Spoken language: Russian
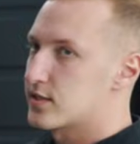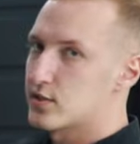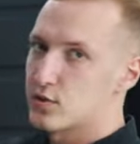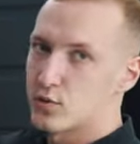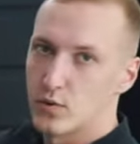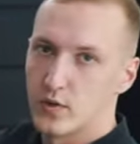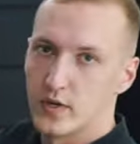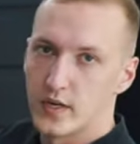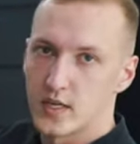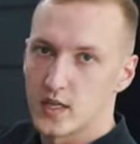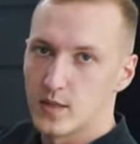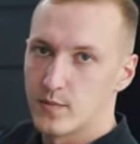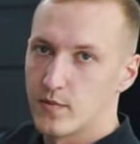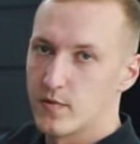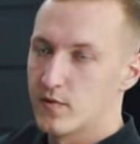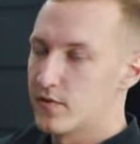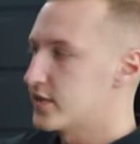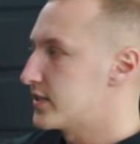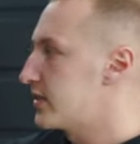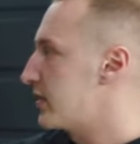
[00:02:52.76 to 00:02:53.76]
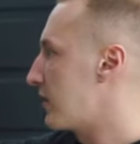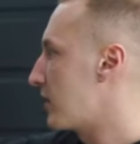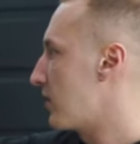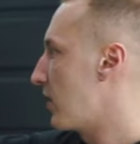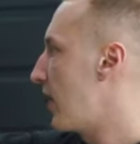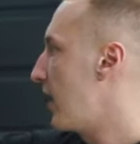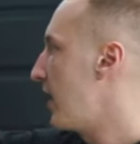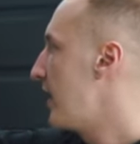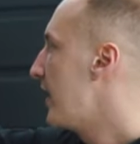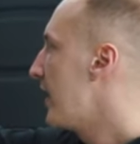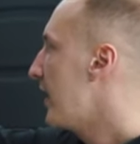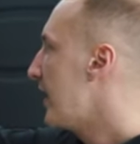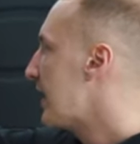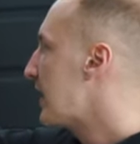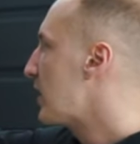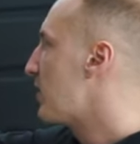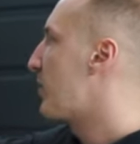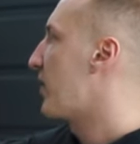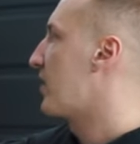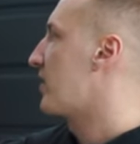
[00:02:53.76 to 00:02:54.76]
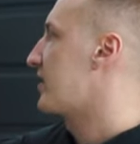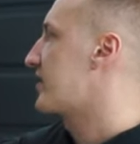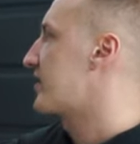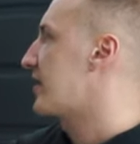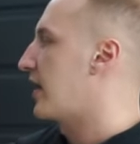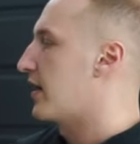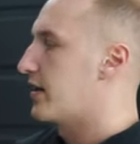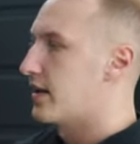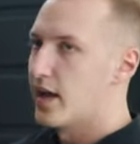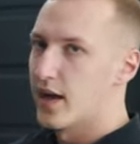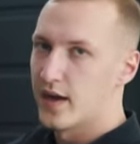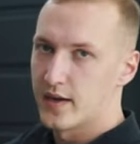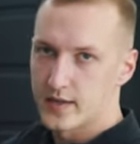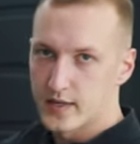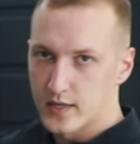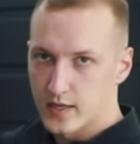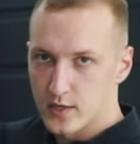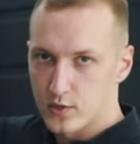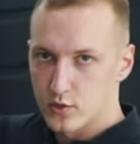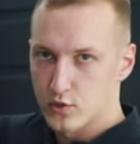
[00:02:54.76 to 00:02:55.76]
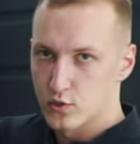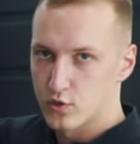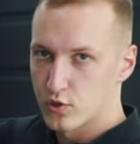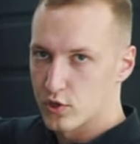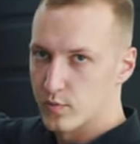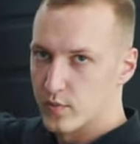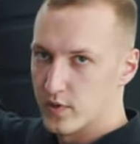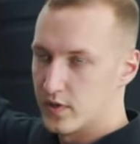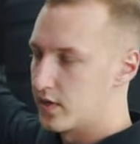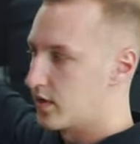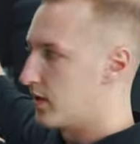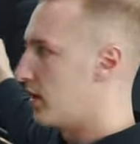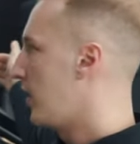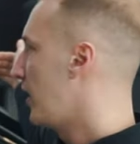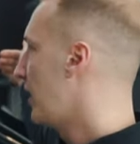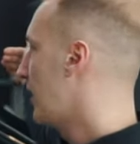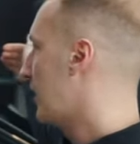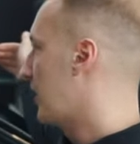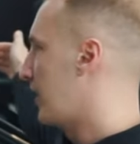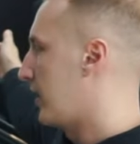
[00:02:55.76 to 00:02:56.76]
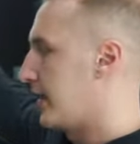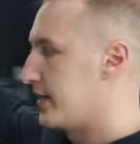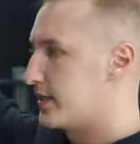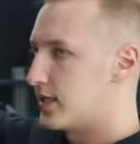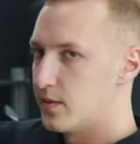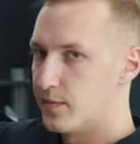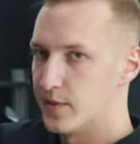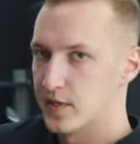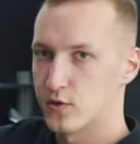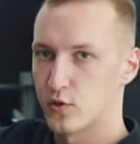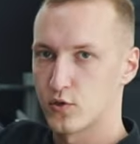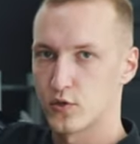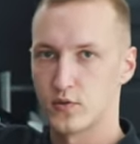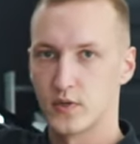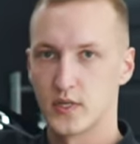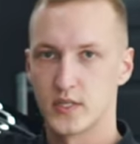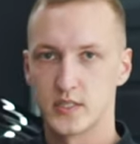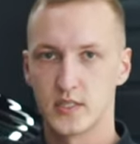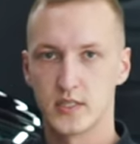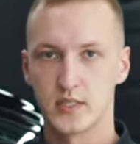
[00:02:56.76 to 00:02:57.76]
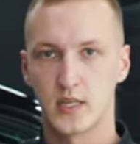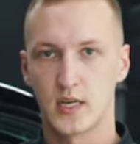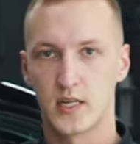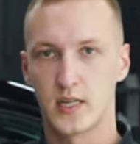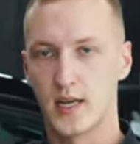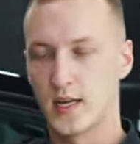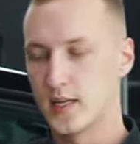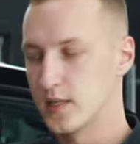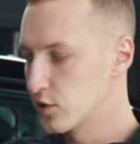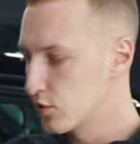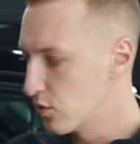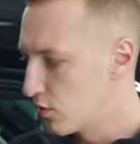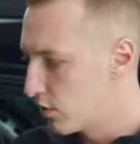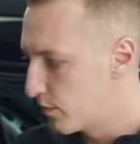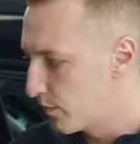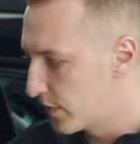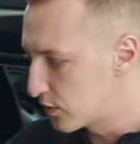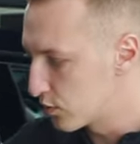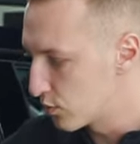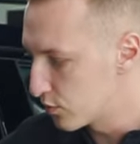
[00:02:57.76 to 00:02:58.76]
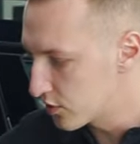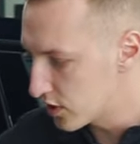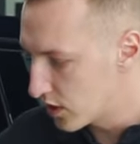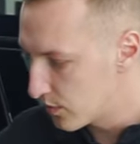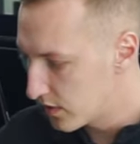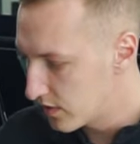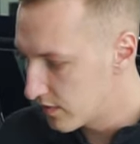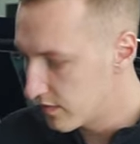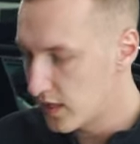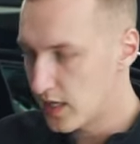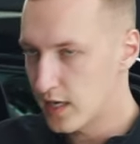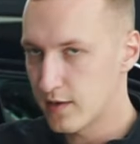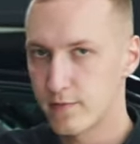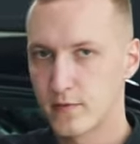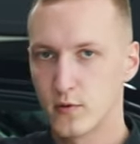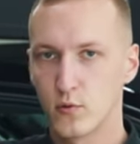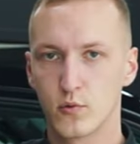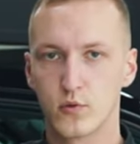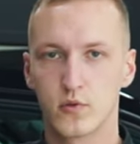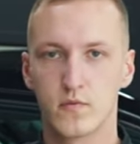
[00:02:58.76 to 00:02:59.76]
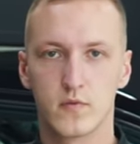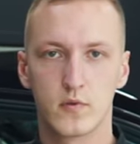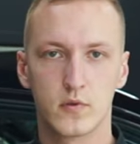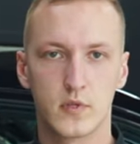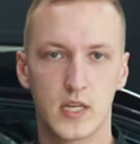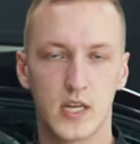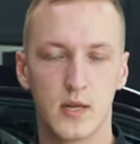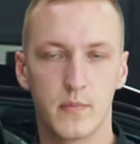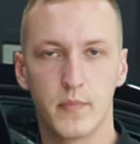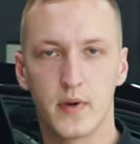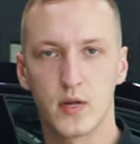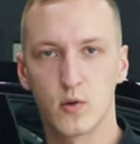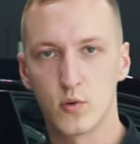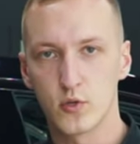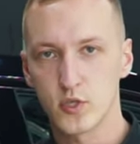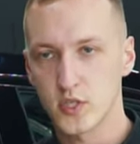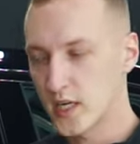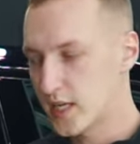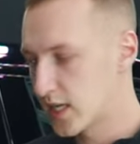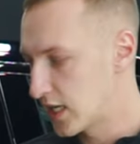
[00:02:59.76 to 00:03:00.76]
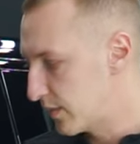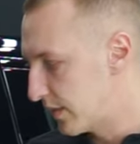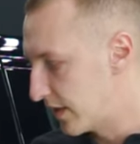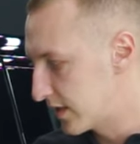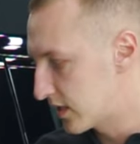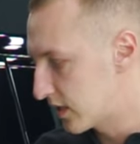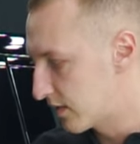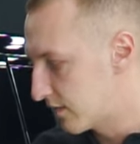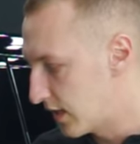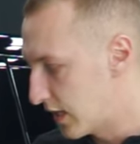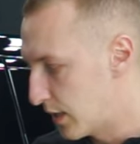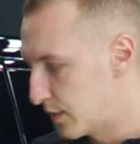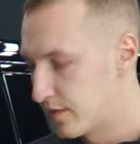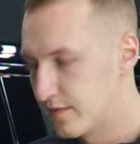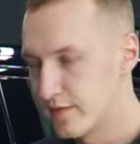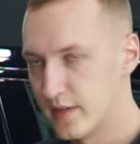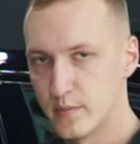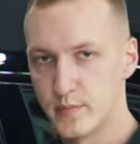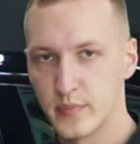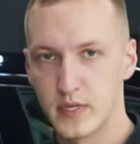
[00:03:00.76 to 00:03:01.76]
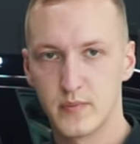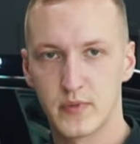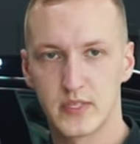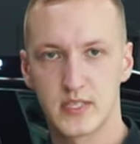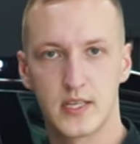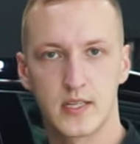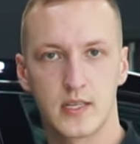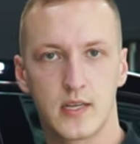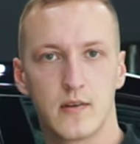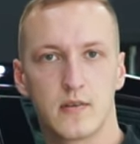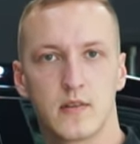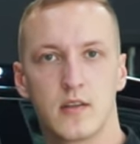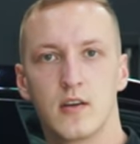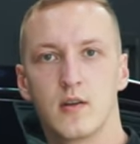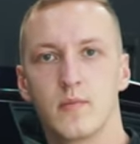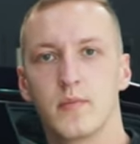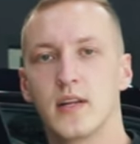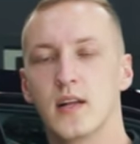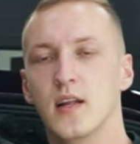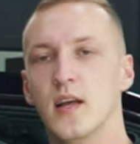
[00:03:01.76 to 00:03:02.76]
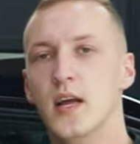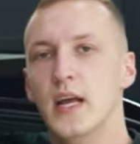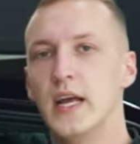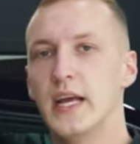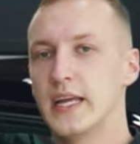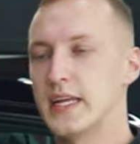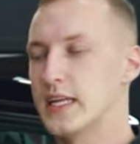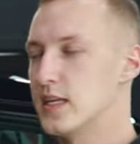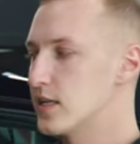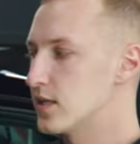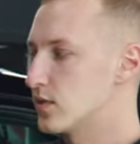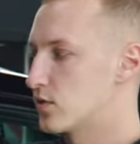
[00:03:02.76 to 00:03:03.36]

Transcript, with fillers: стоек лобового стекла и полоса на крышу, чтобы а, эти элементы тоже у нас не страдали, зоны под ручками дверей, внутренние порожки, когда мы открываем дверь при посадке в автомобиль и